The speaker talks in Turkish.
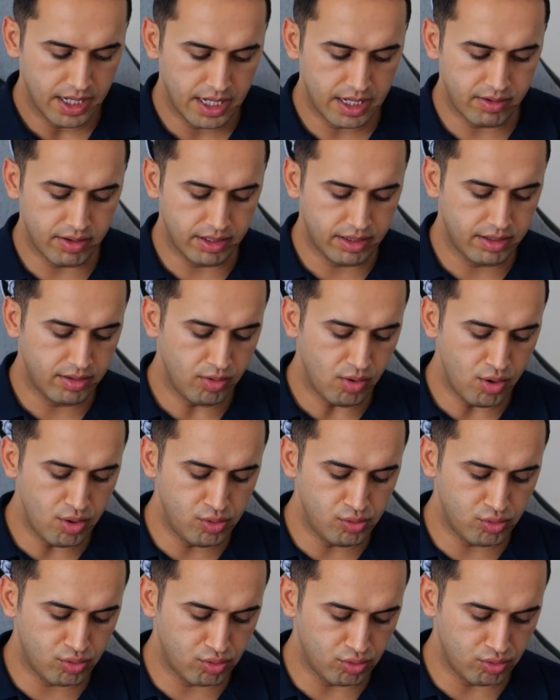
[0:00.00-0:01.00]
Evet ön
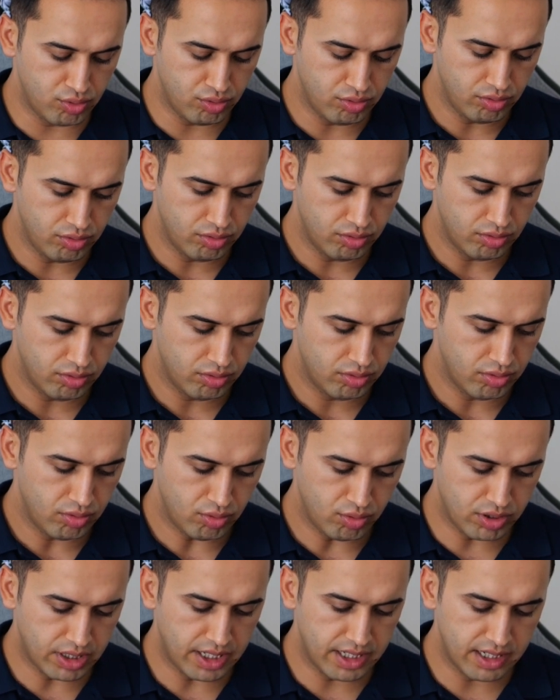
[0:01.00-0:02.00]
yüzünü
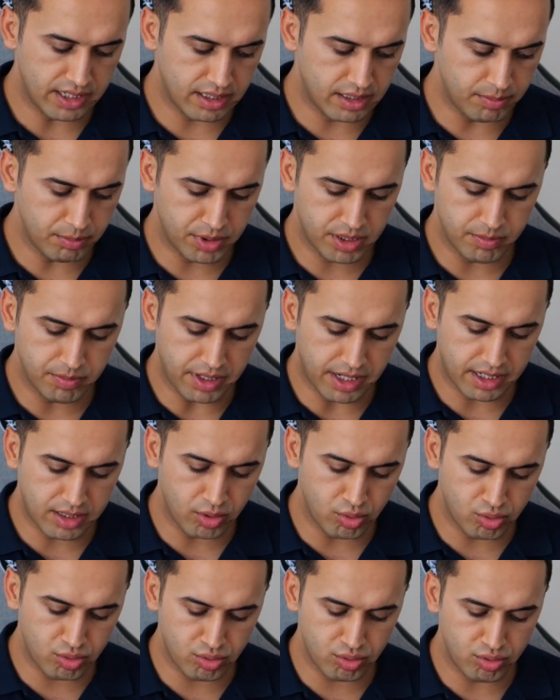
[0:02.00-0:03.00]
onayladım. Şimdi
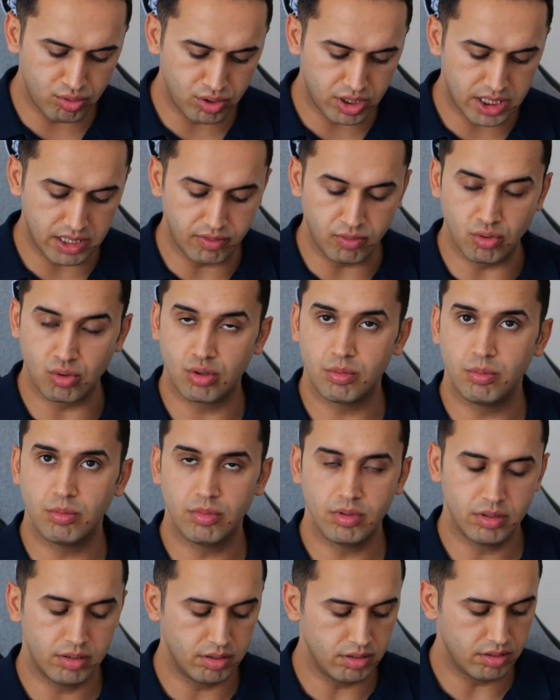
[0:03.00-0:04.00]
arka yüzünü
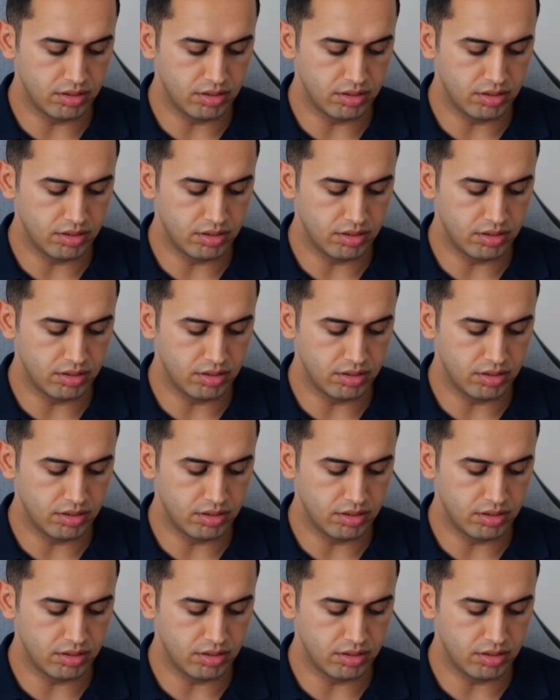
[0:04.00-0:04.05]
çeviriyorum.